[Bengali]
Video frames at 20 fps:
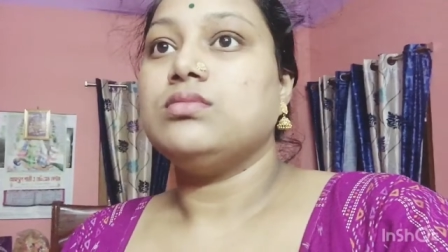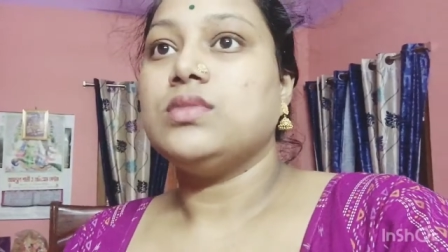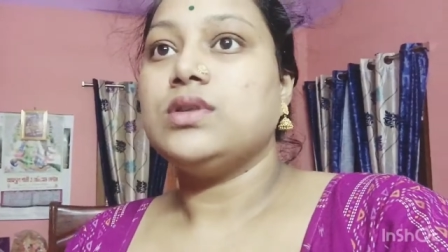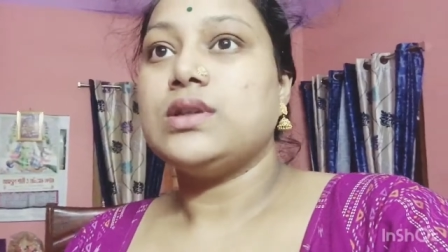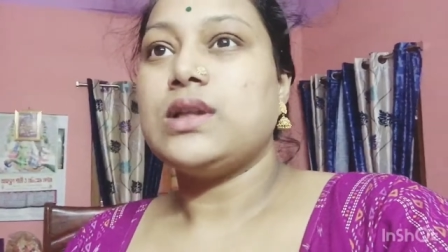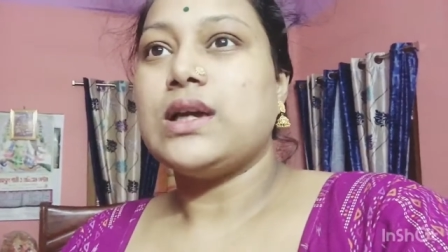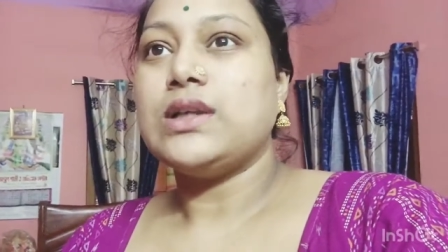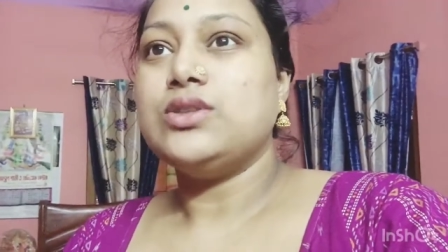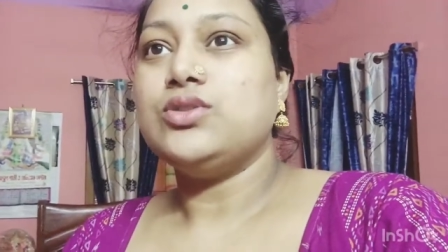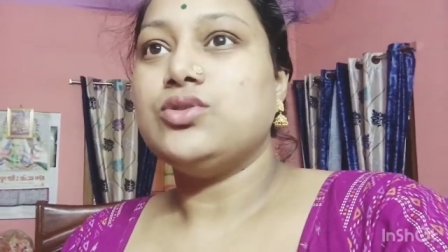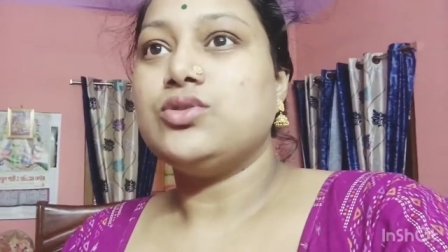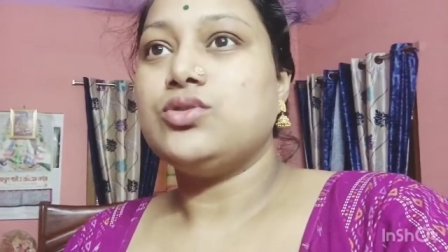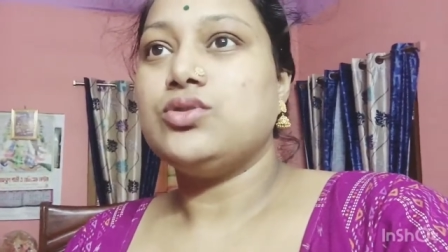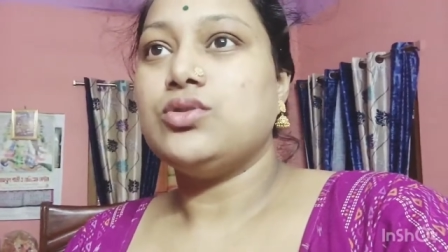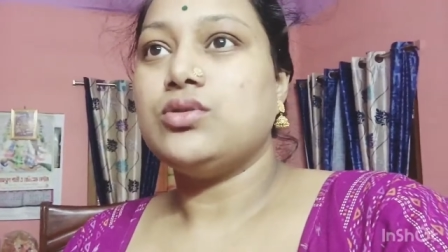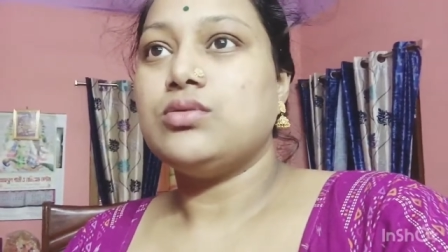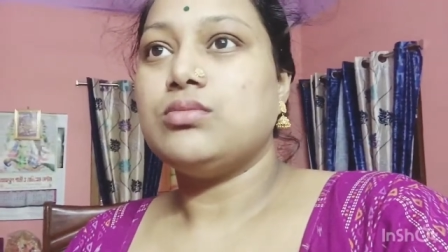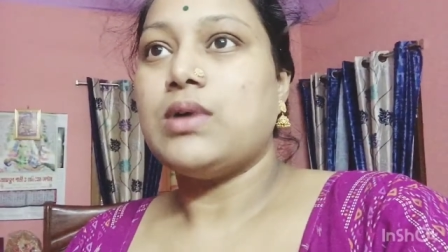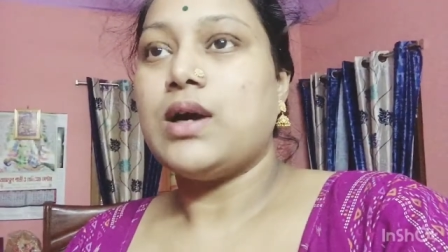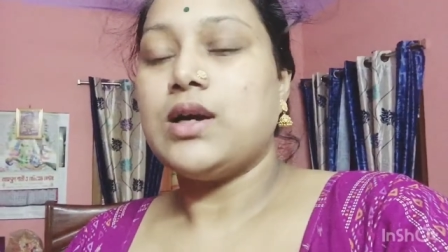তার জন্য
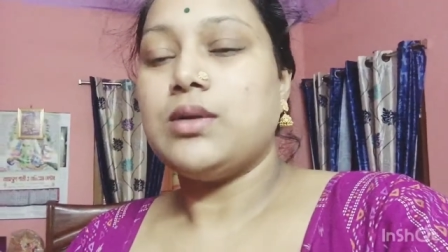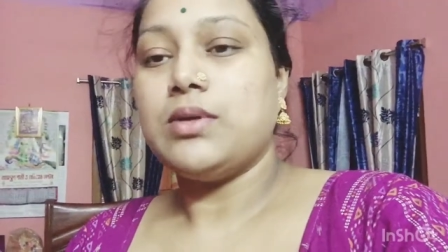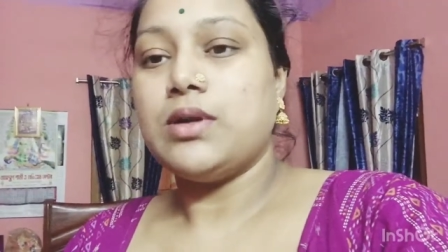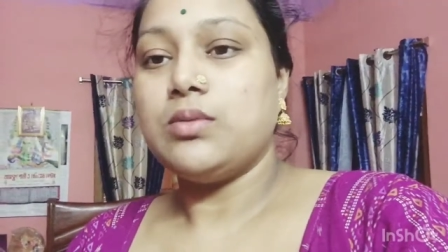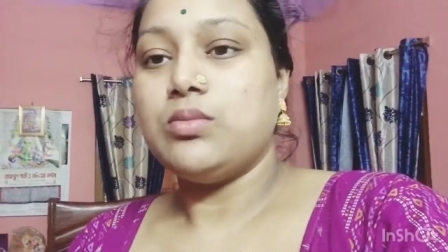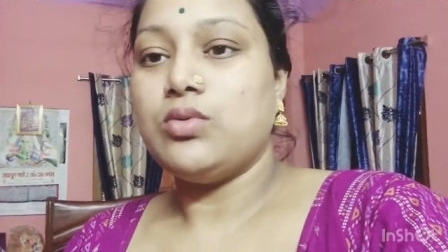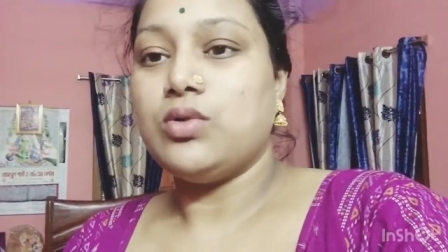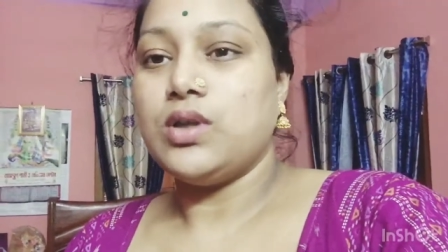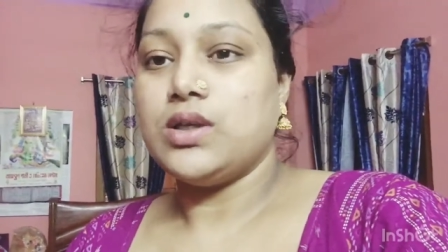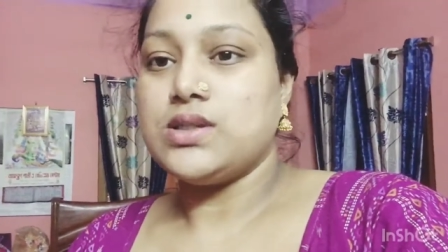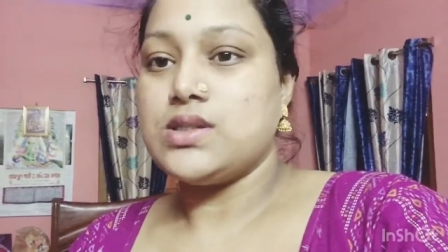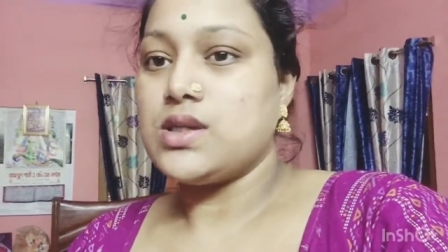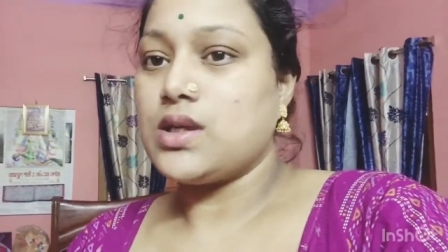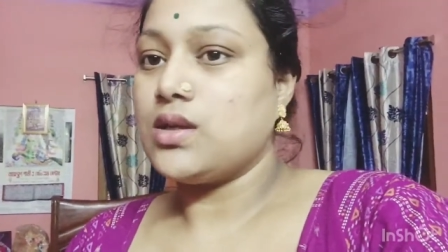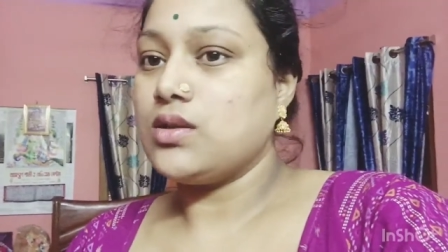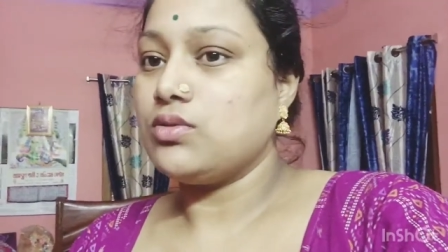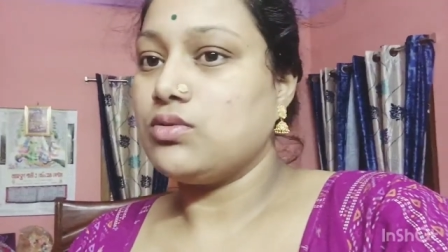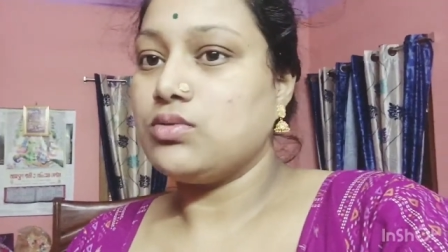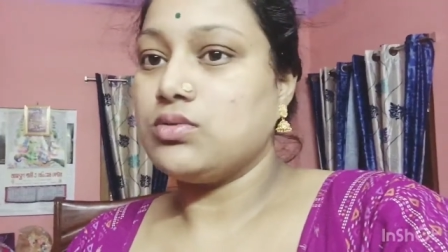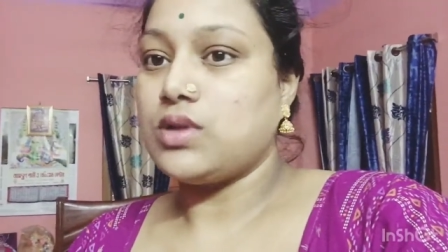বারবার বলেছে
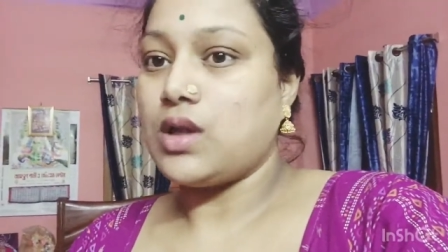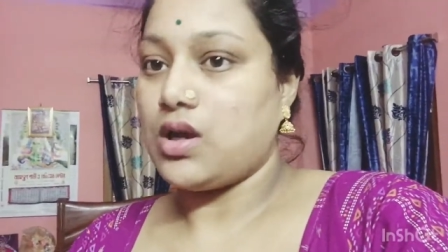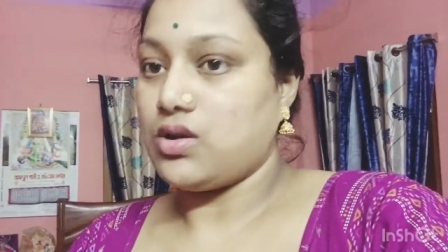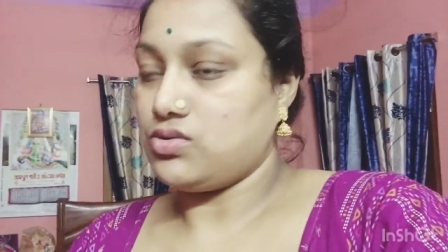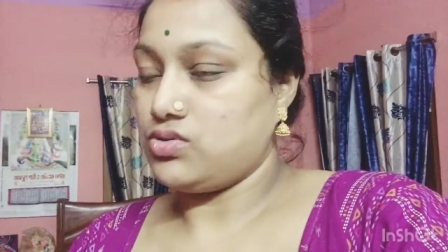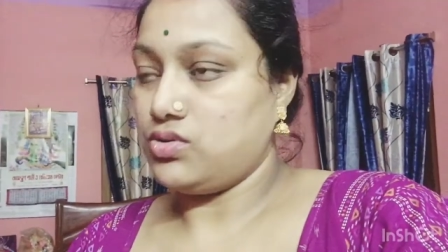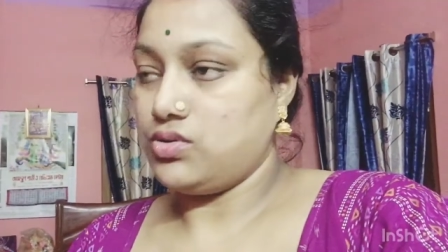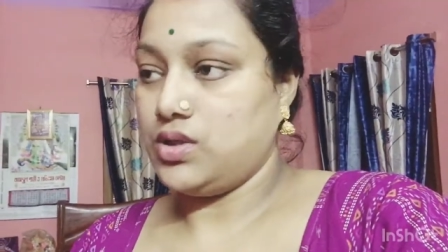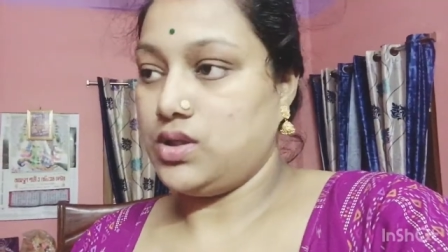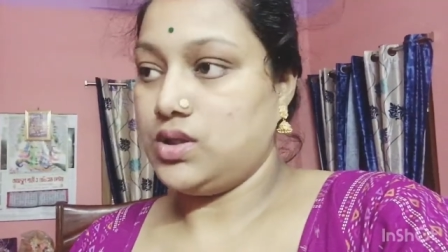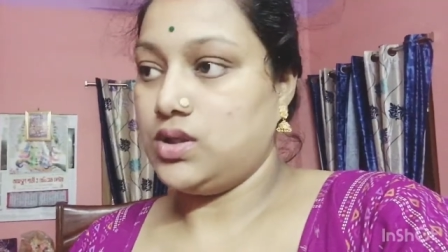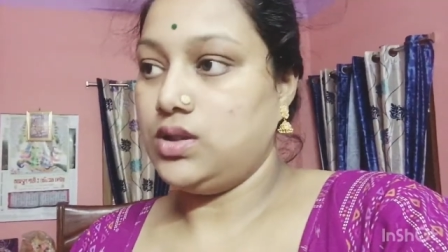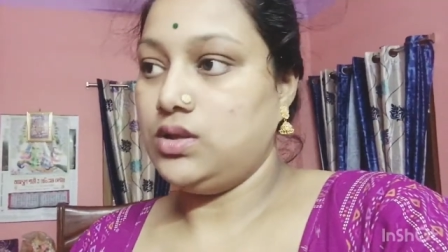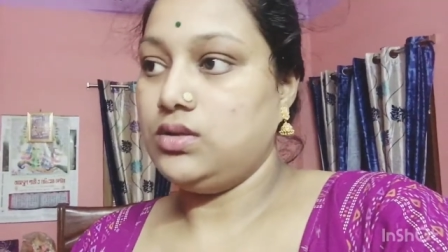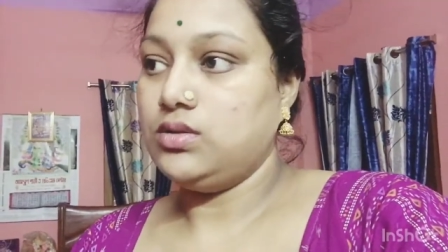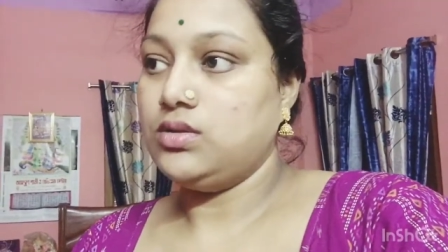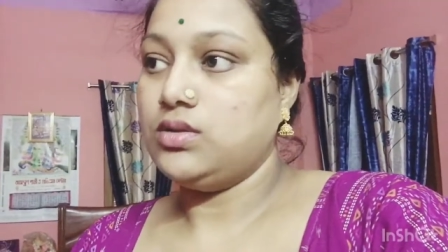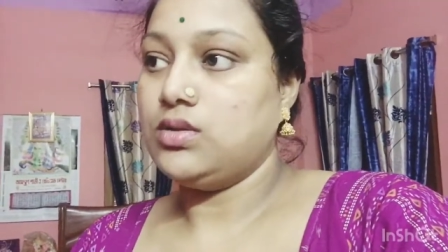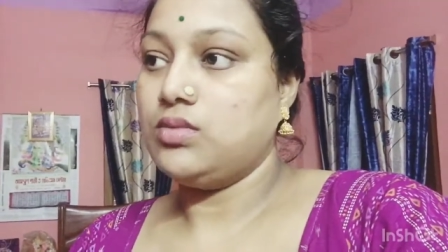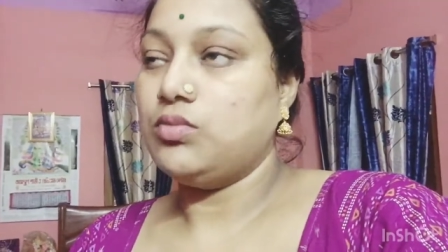কিন্তু তাও শোনেনি
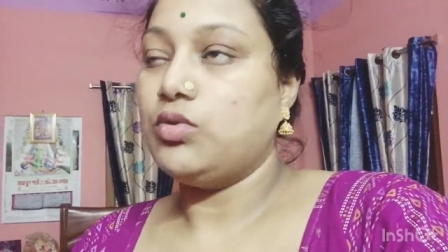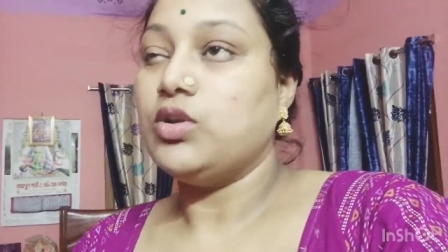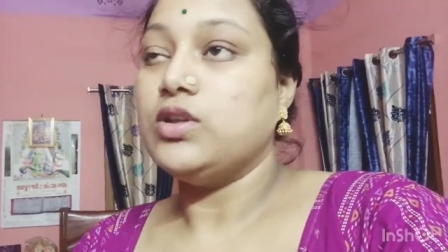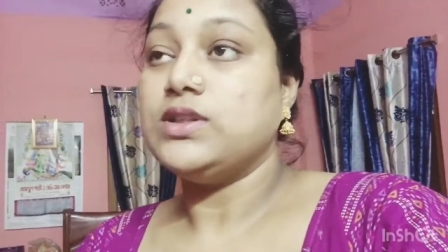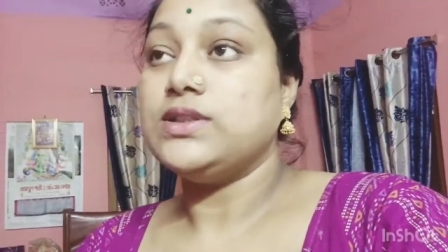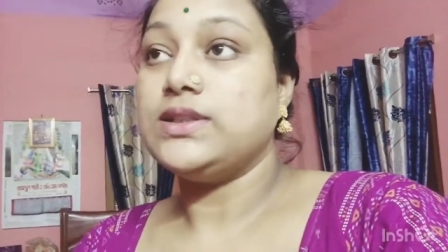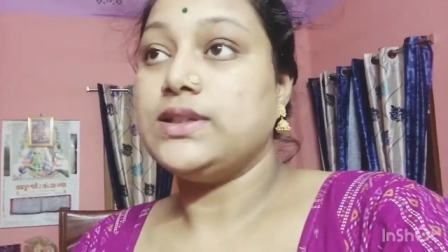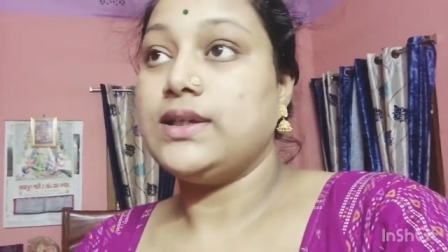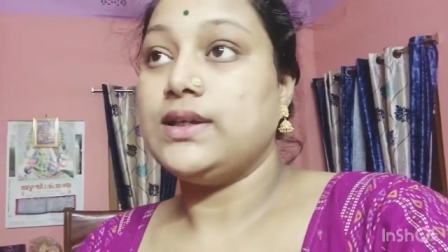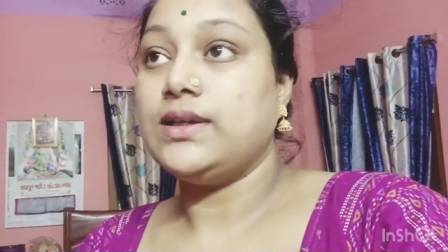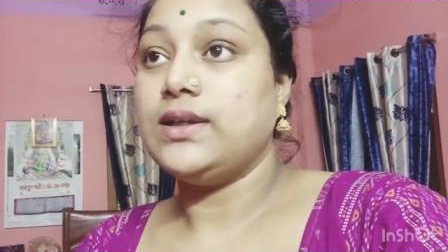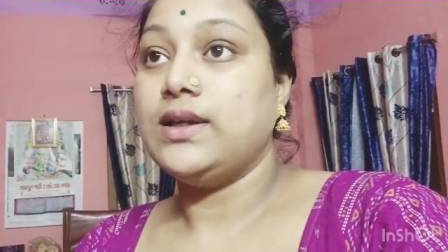বলছে